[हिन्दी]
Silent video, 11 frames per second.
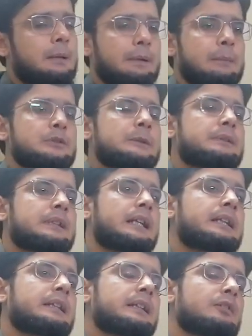अब आप मुझे बताएं
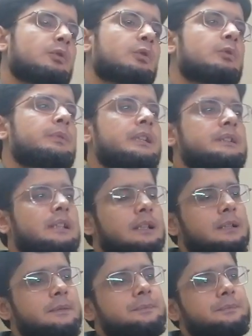ना ये किसको हुक्म दिया जा
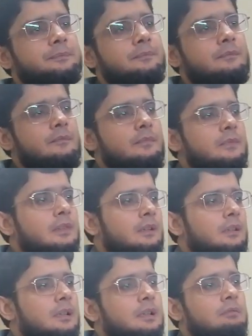रहा है
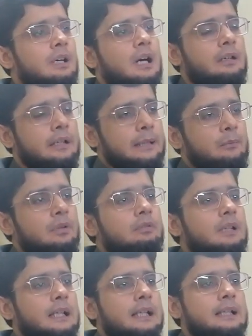वाकई
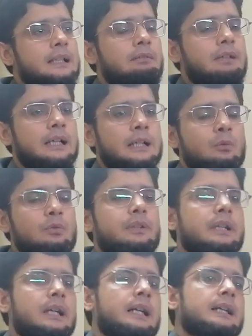मुसलात
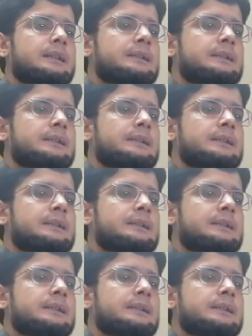वातुज़क़ा